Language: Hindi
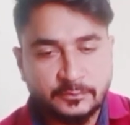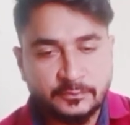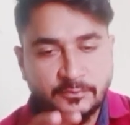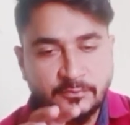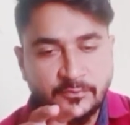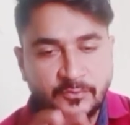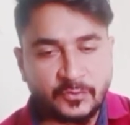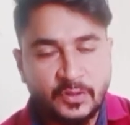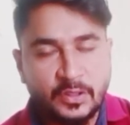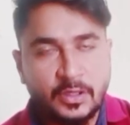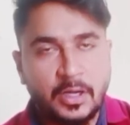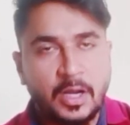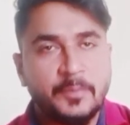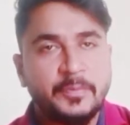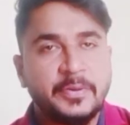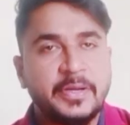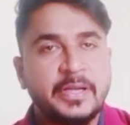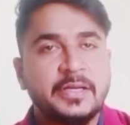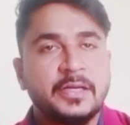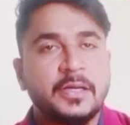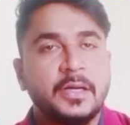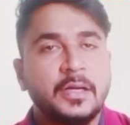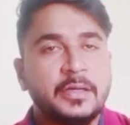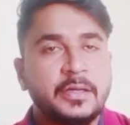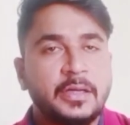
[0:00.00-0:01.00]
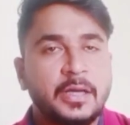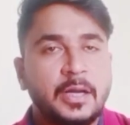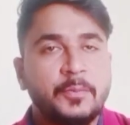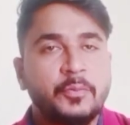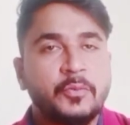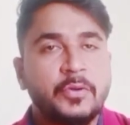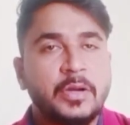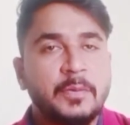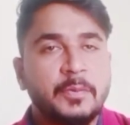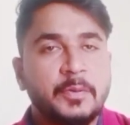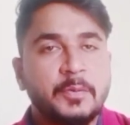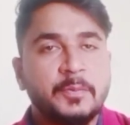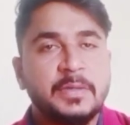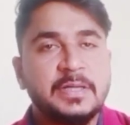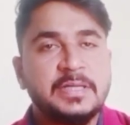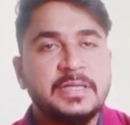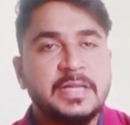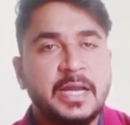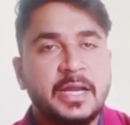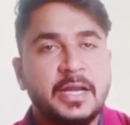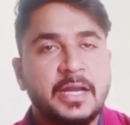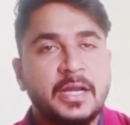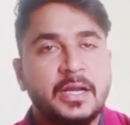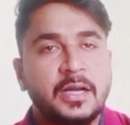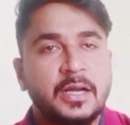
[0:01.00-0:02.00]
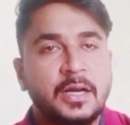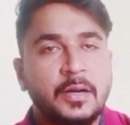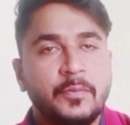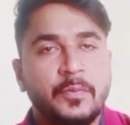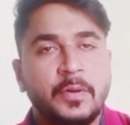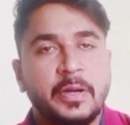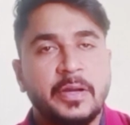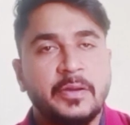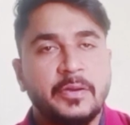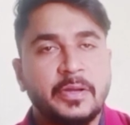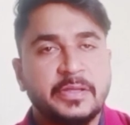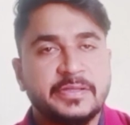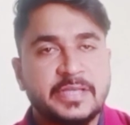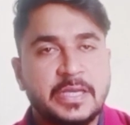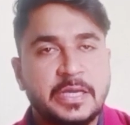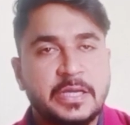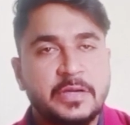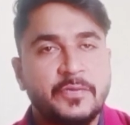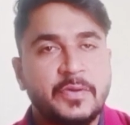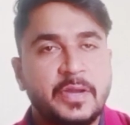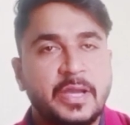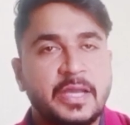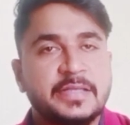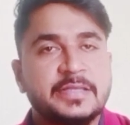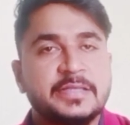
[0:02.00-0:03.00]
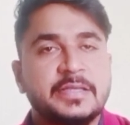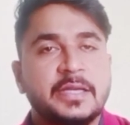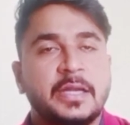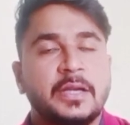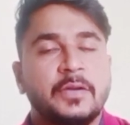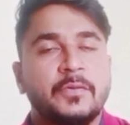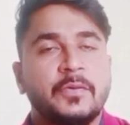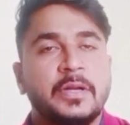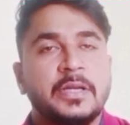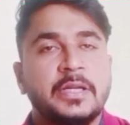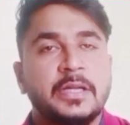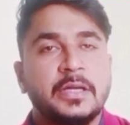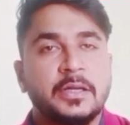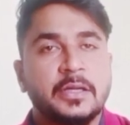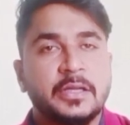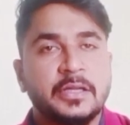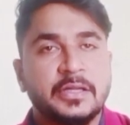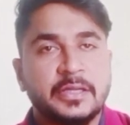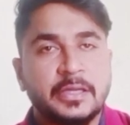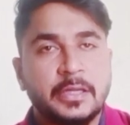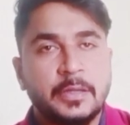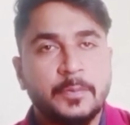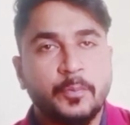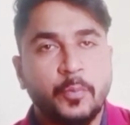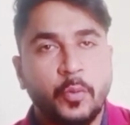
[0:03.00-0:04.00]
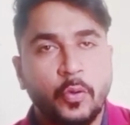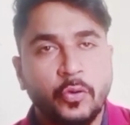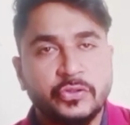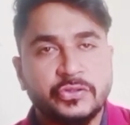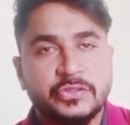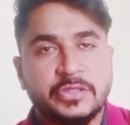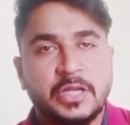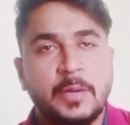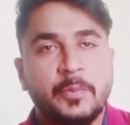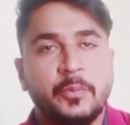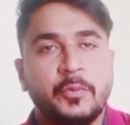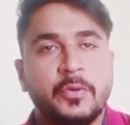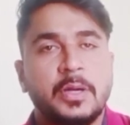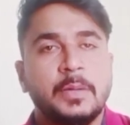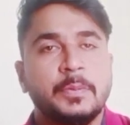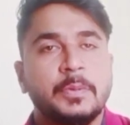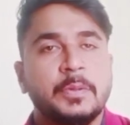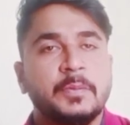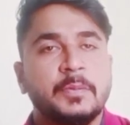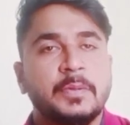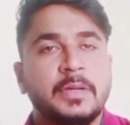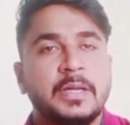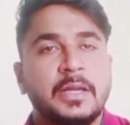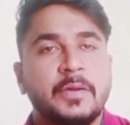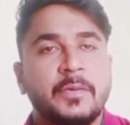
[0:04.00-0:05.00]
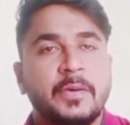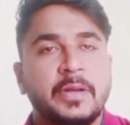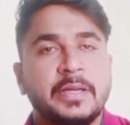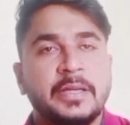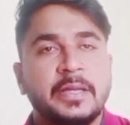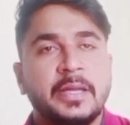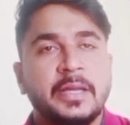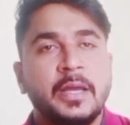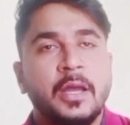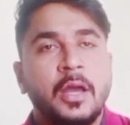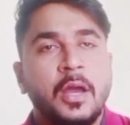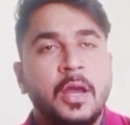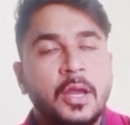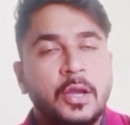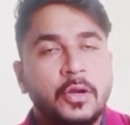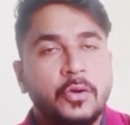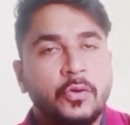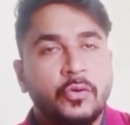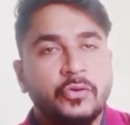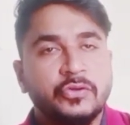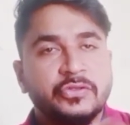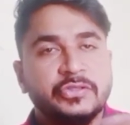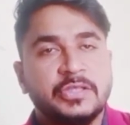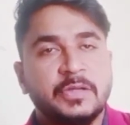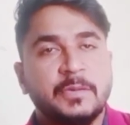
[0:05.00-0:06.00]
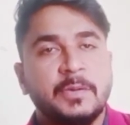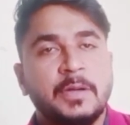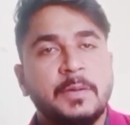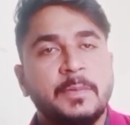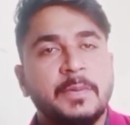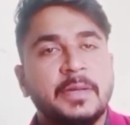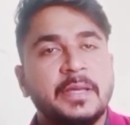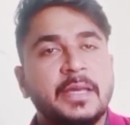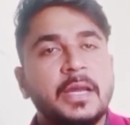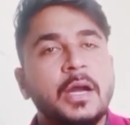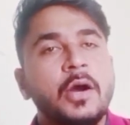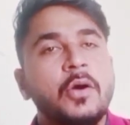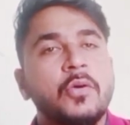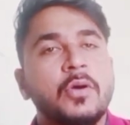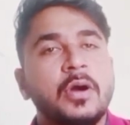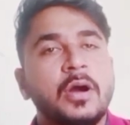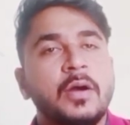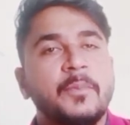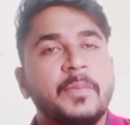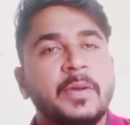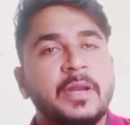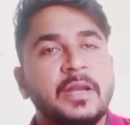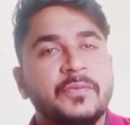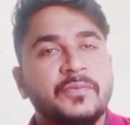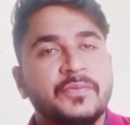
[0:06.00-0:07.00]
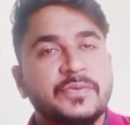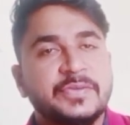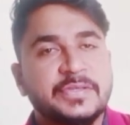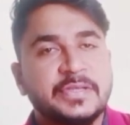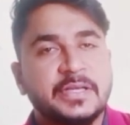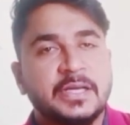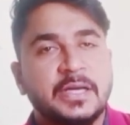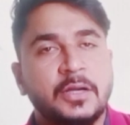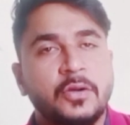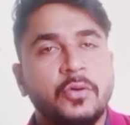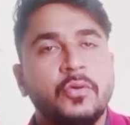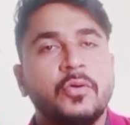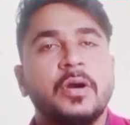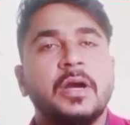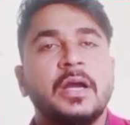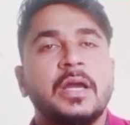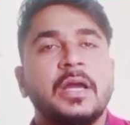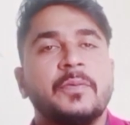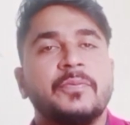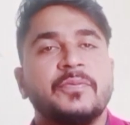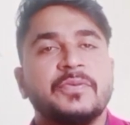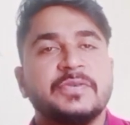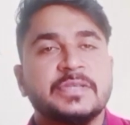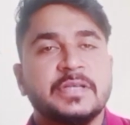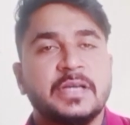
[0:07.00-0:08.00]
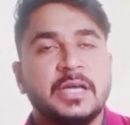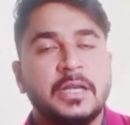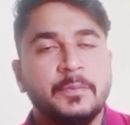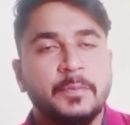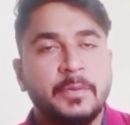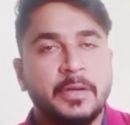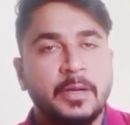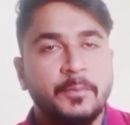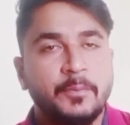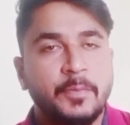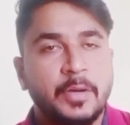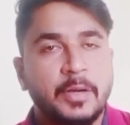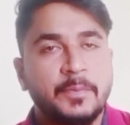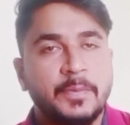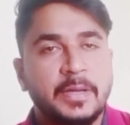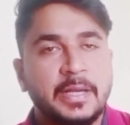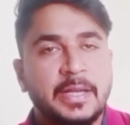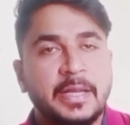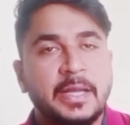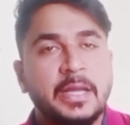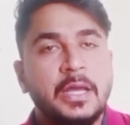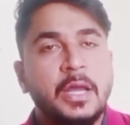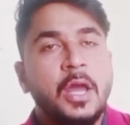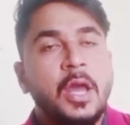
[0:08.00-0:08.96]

अपडेट आपको यहाँ पर मिल जाएगा कब एसआई की वैकेंसी आने वाली है कितनी पोस्ट आपको यहाँ पर मिलने वाली है कॉन्स्टेबल में क्या होगा पहले फिजिकल होगा या फिजिकल में नंबर मिलेंगे